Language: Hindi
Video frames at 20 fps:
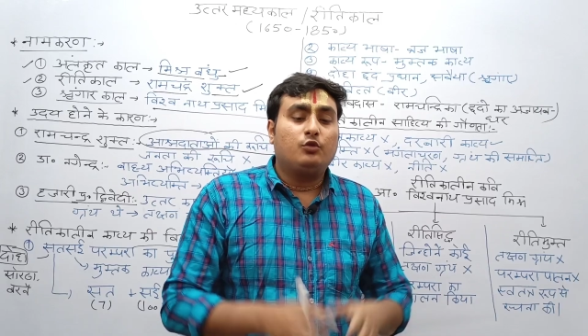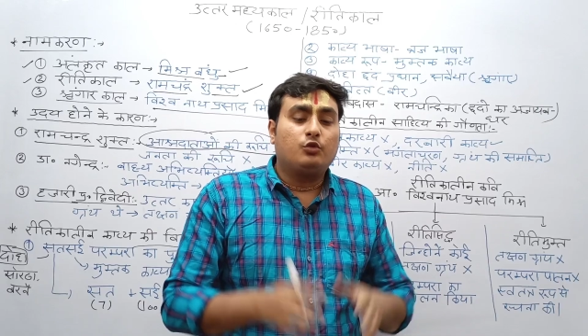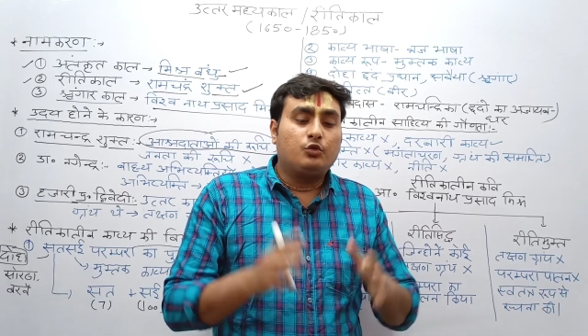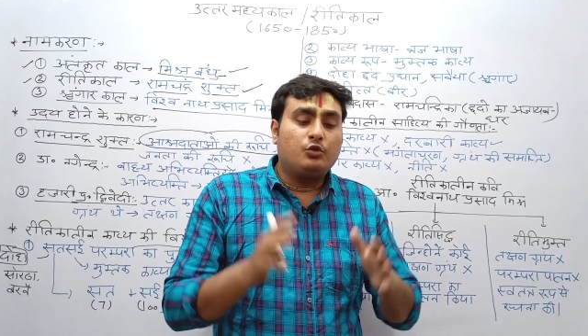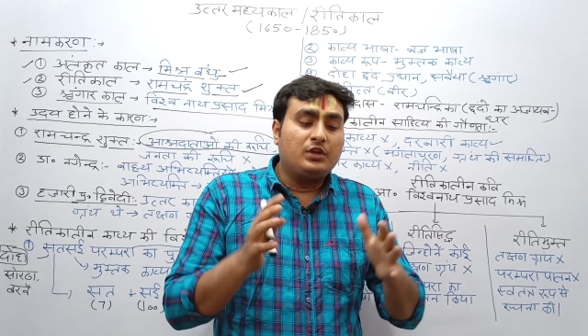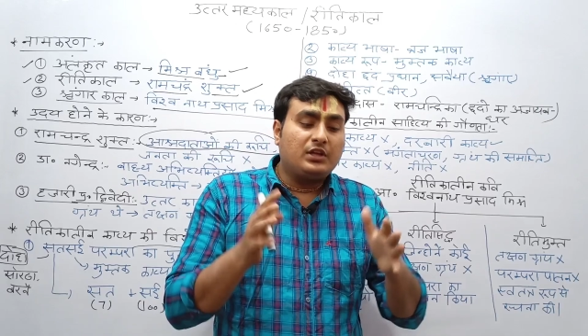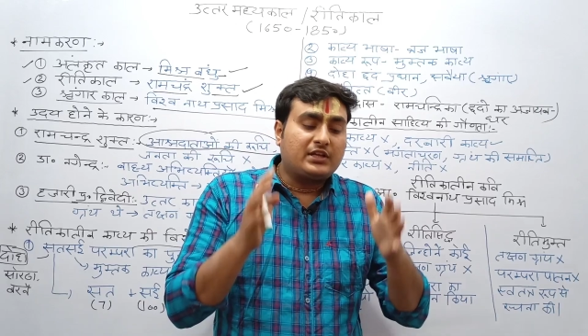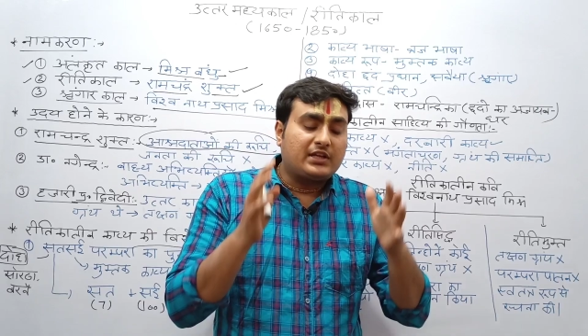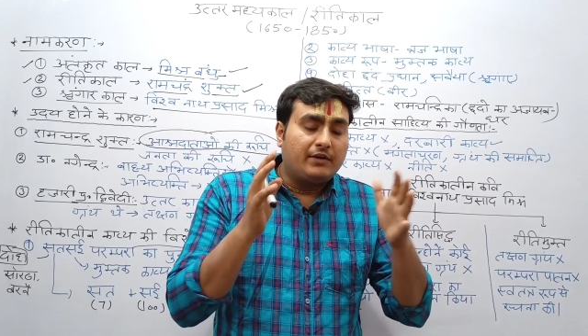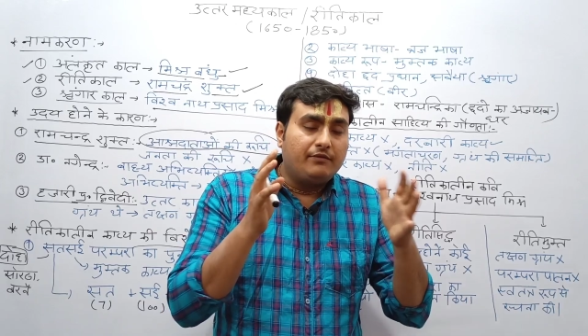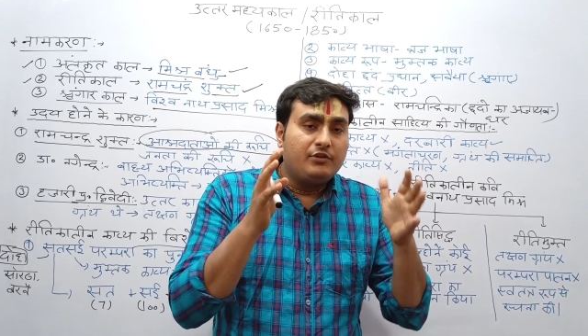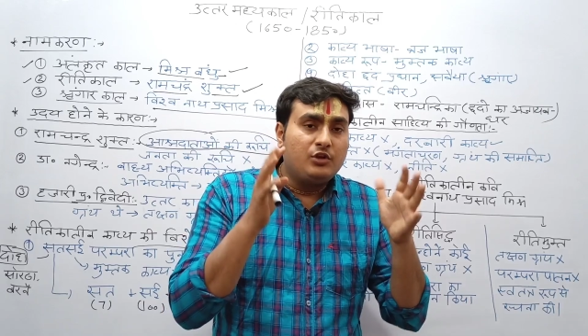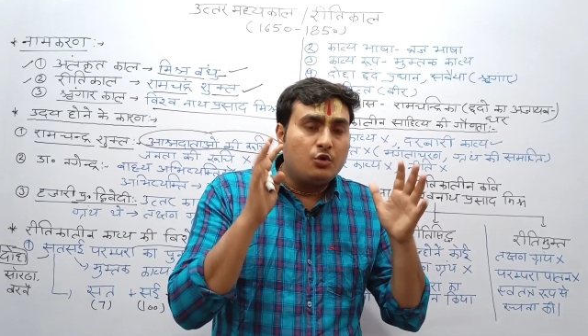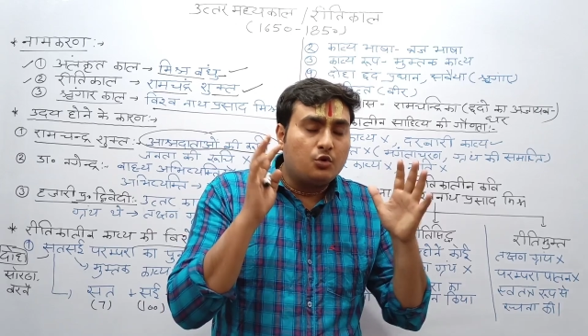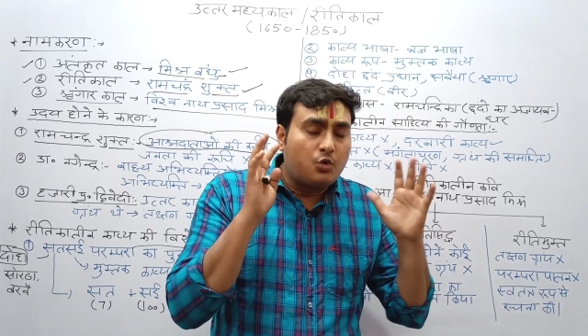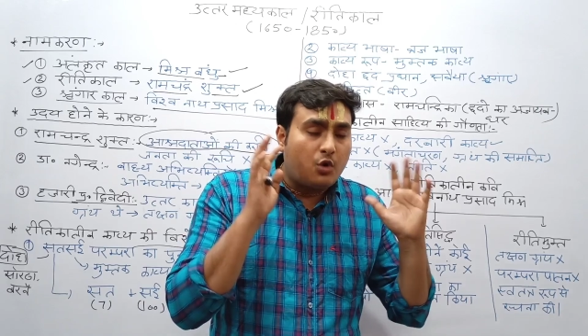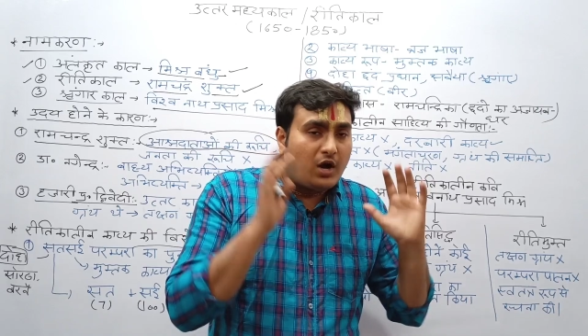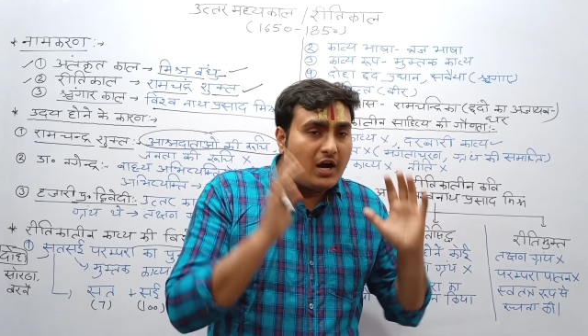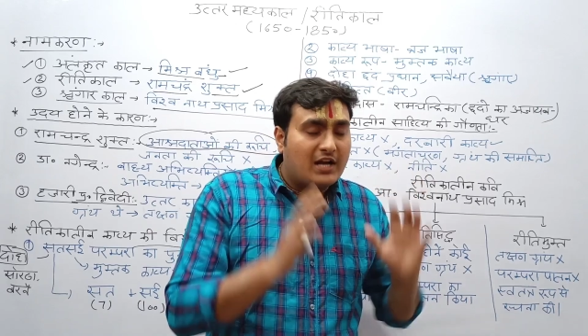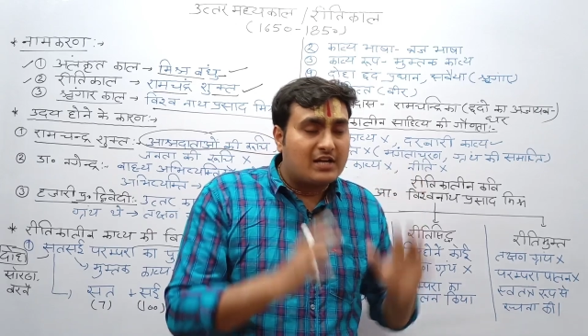उन्होंने
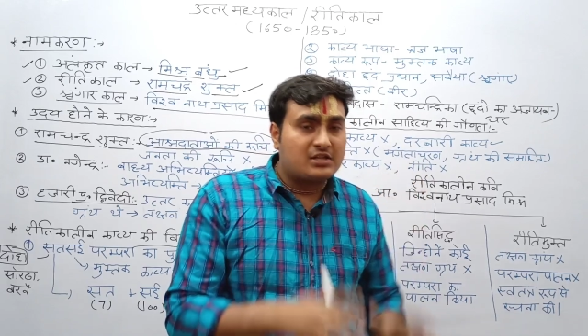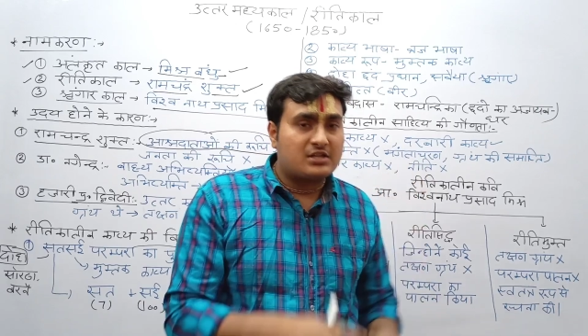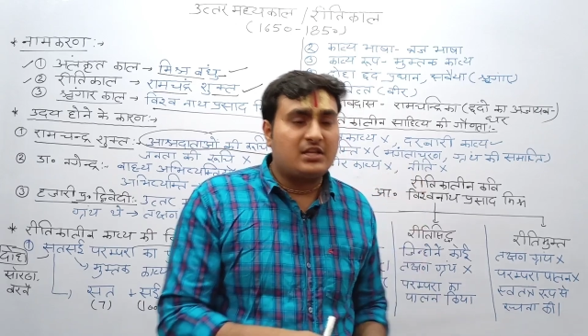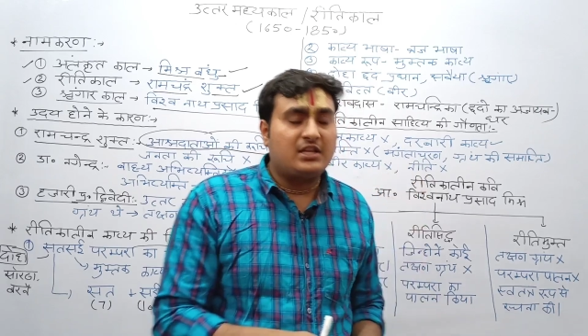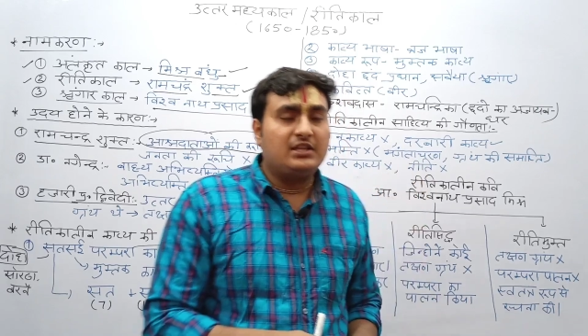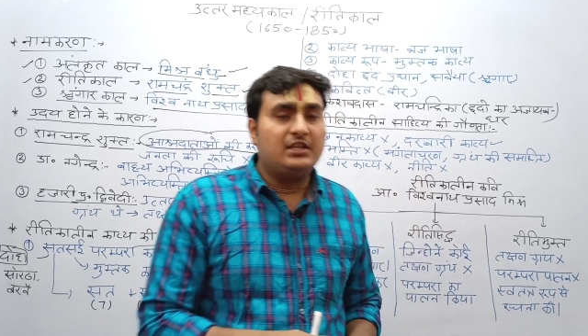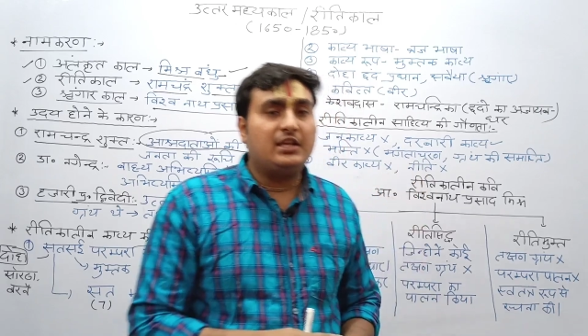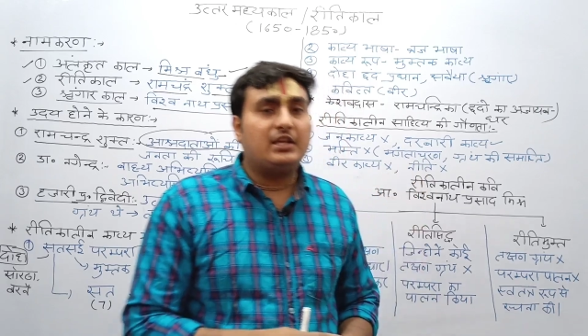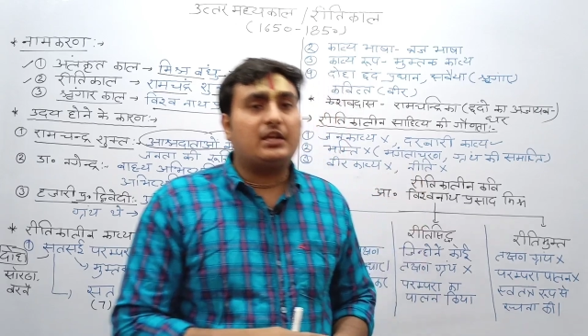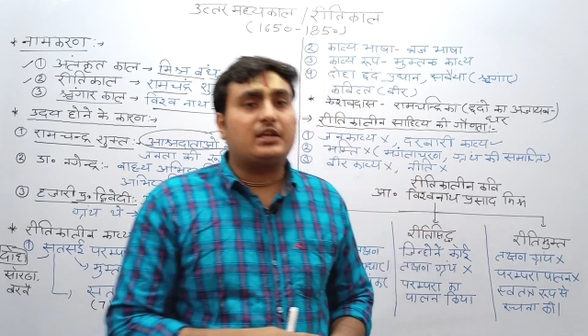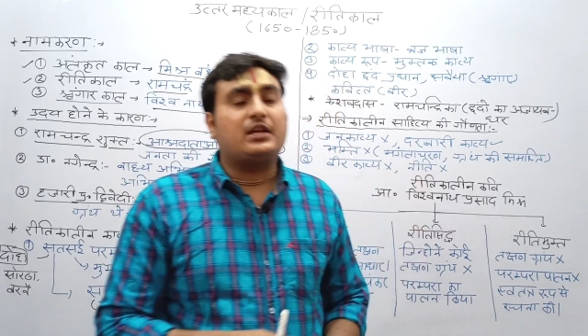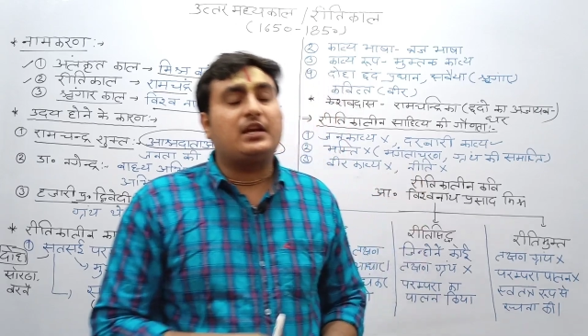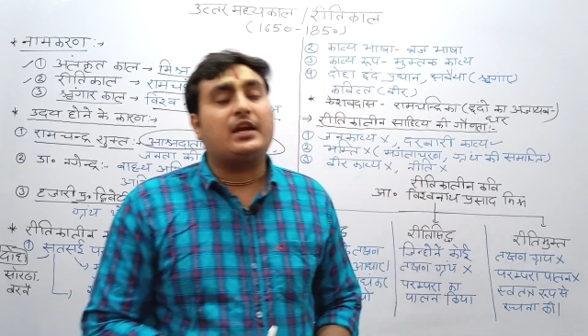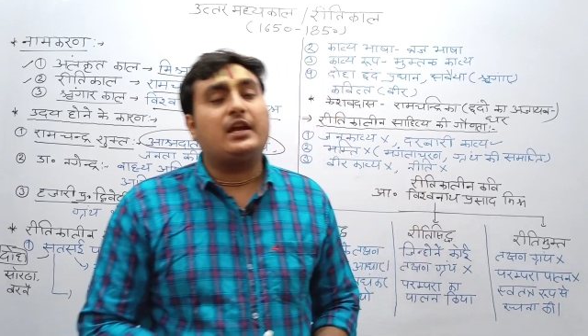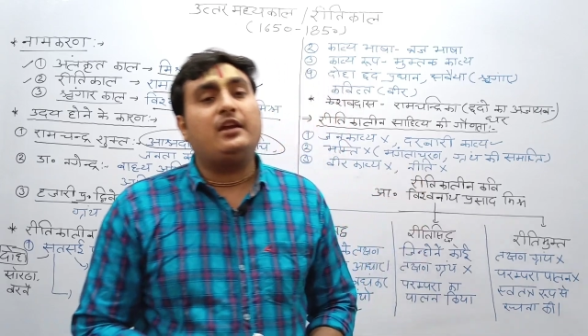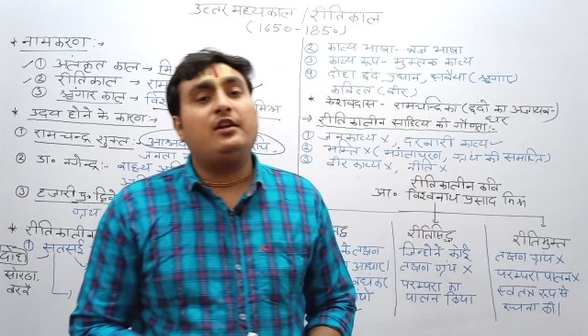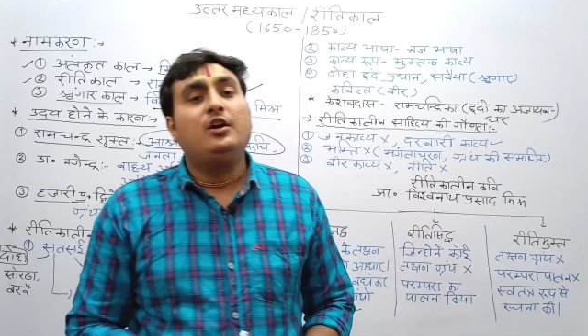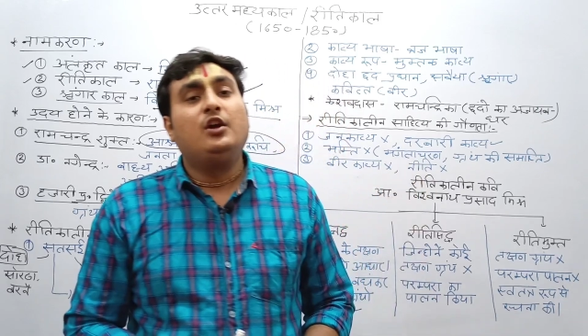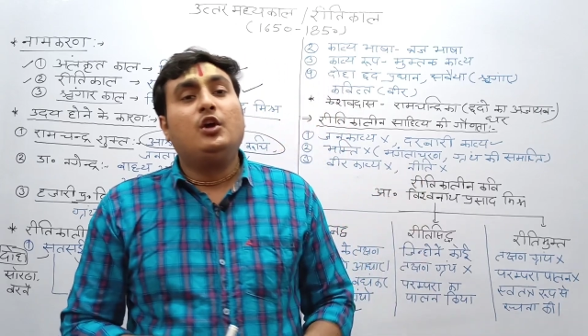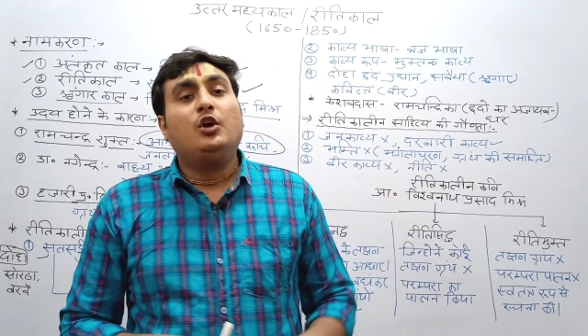कवियों को आश्रय दे रखा
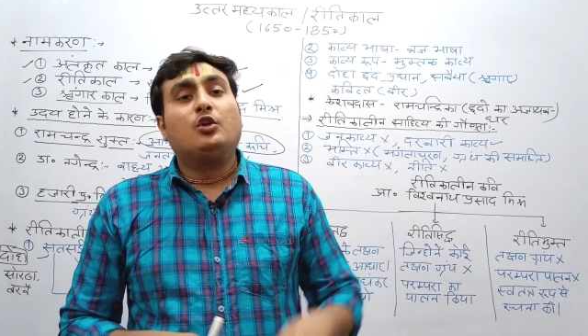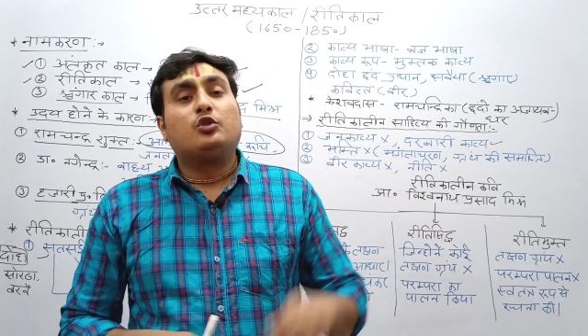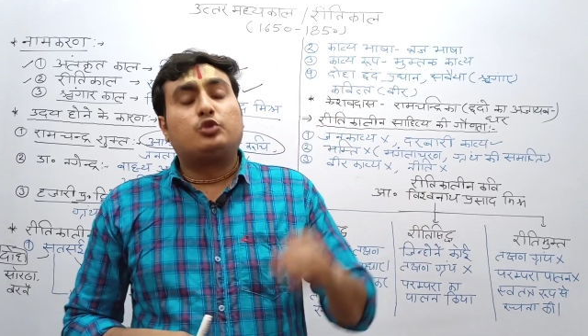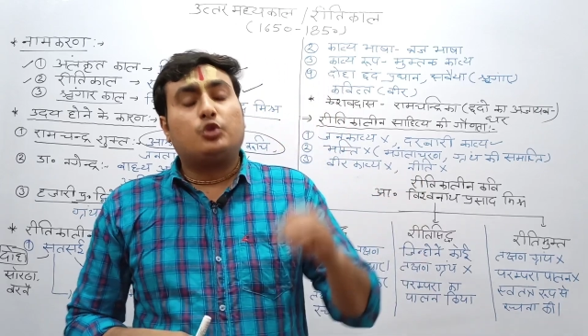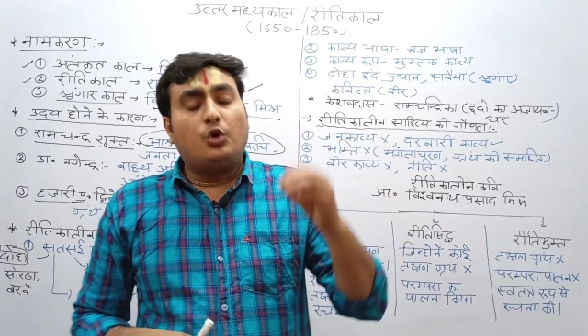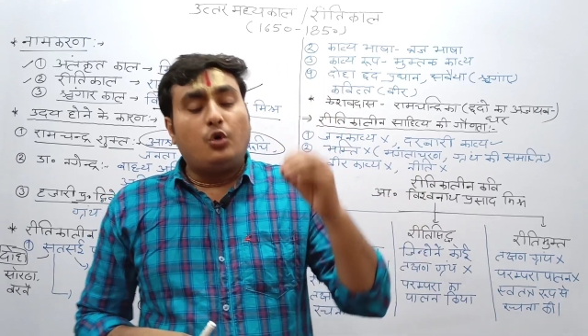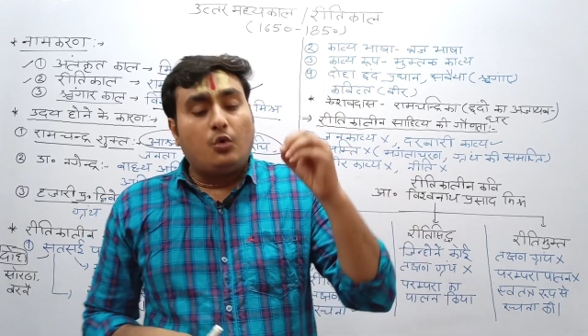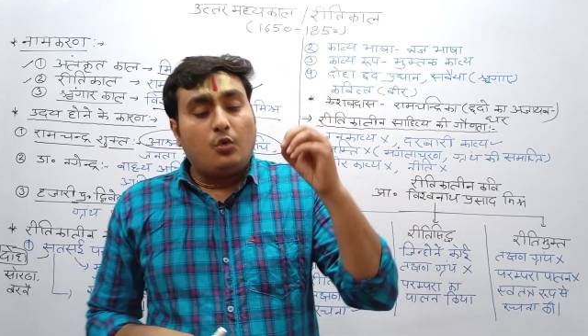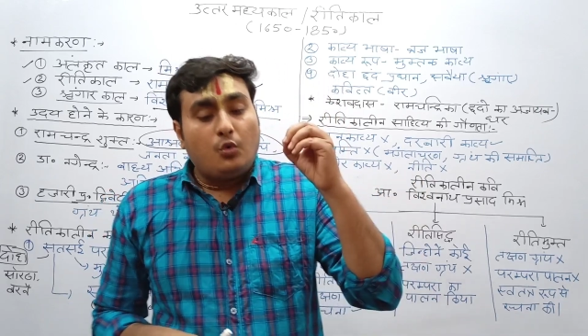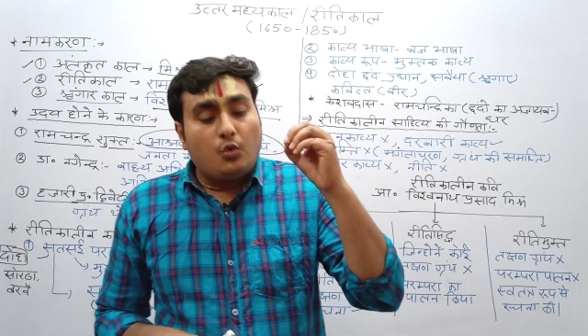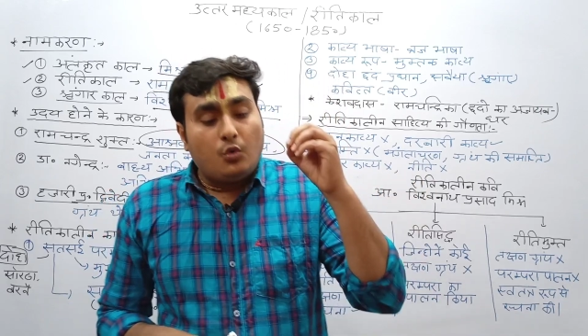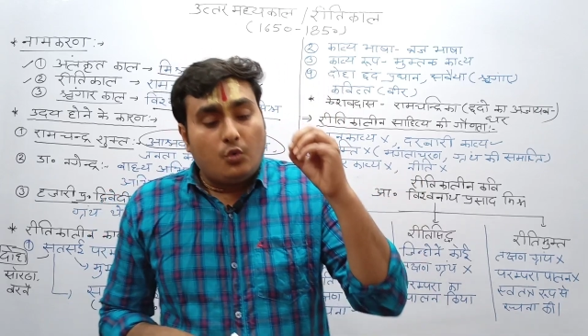है तो